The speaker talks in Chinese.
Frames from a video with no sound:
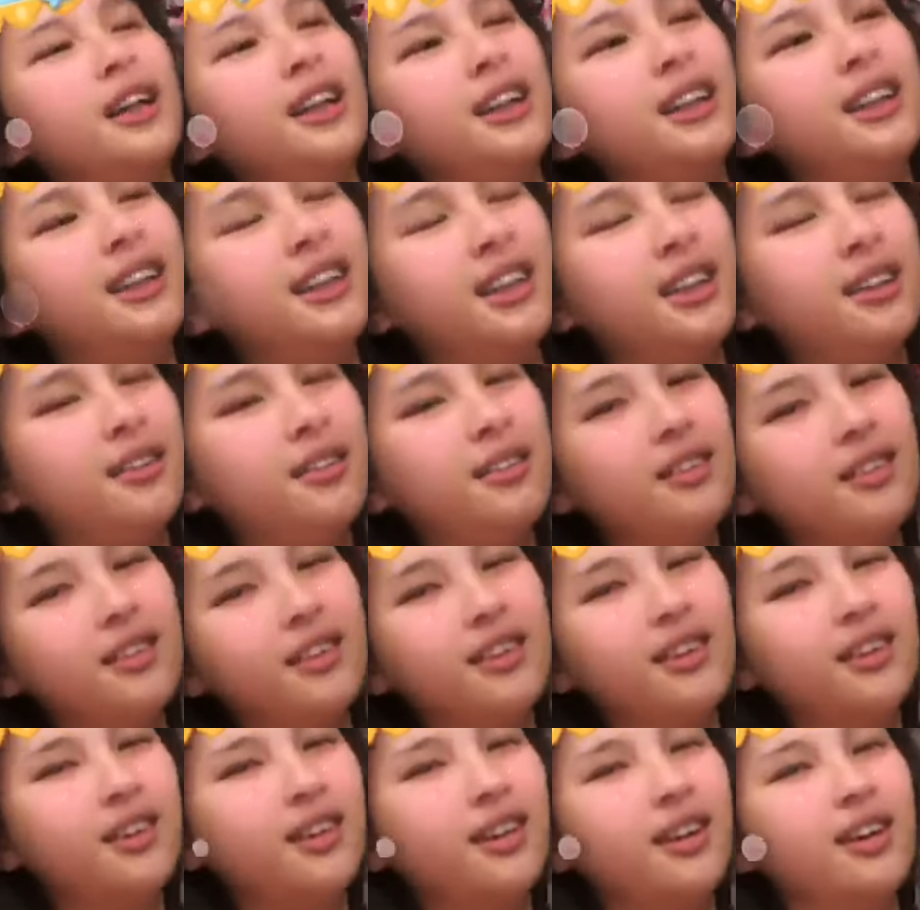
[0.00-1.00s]
地震，
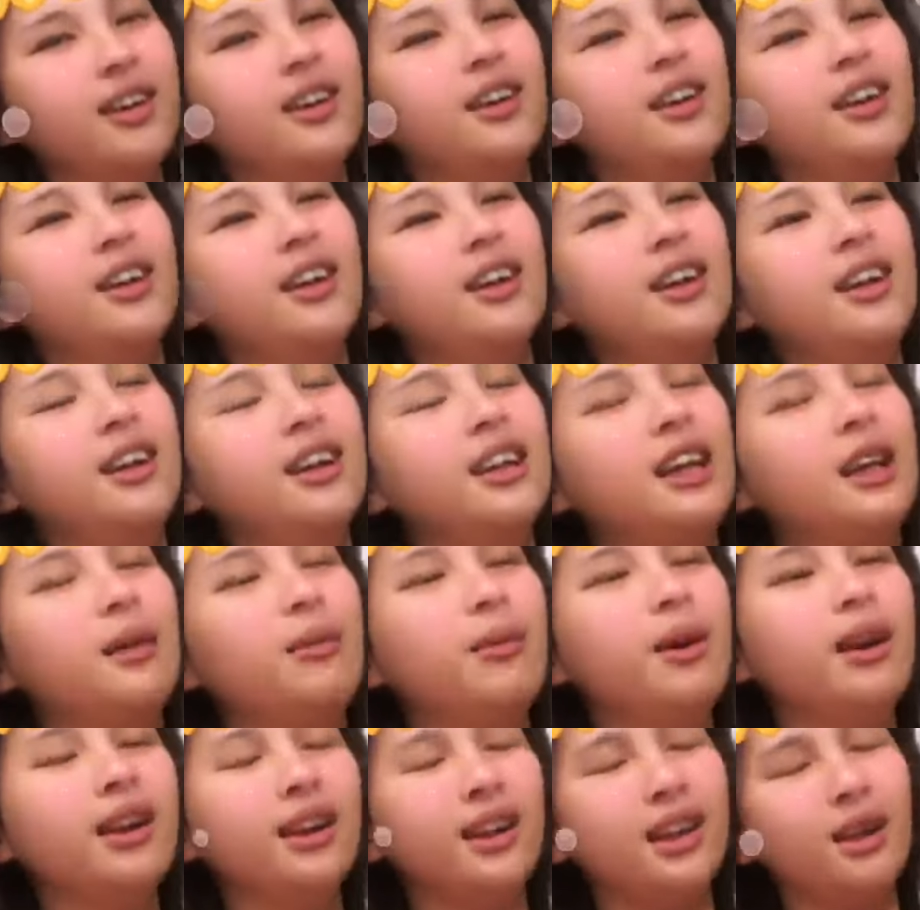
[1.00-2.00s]
太
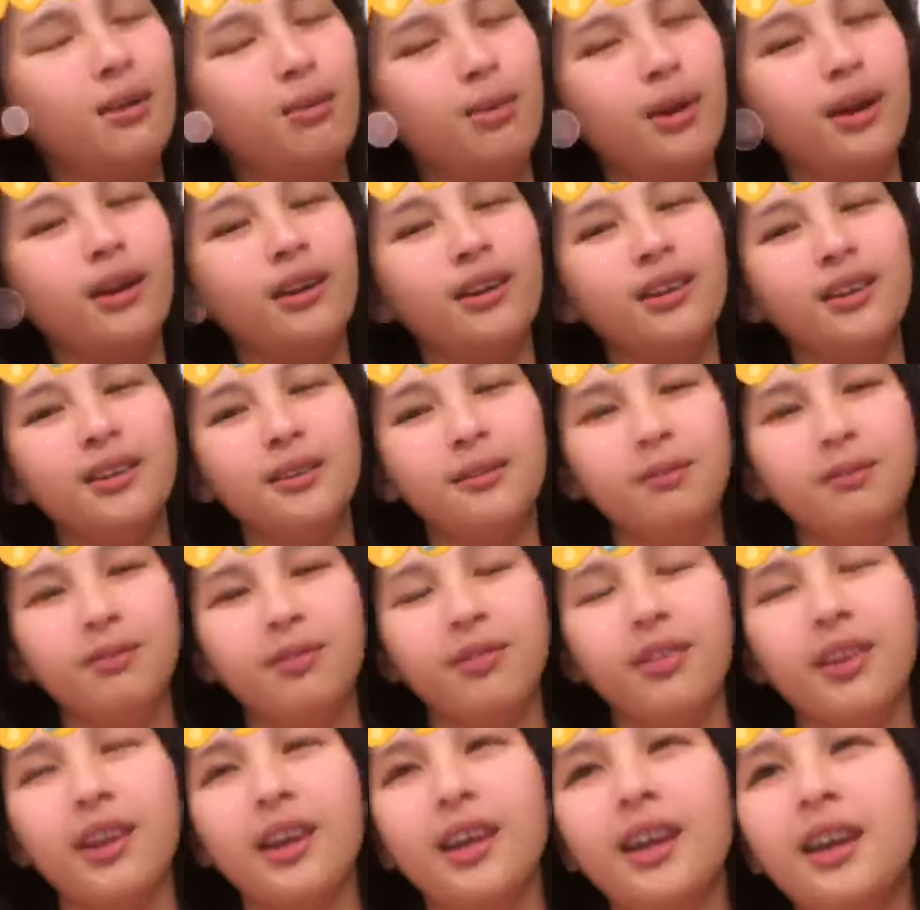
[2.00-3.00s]
棒了，太棒了！
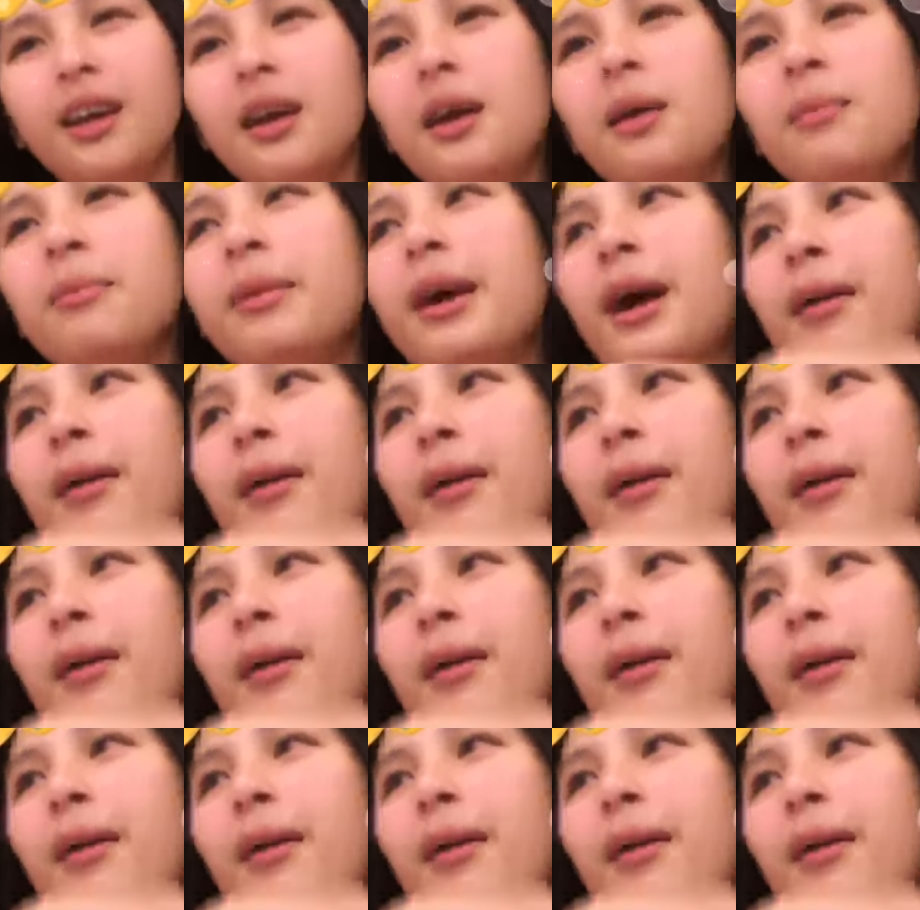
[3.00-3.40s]
不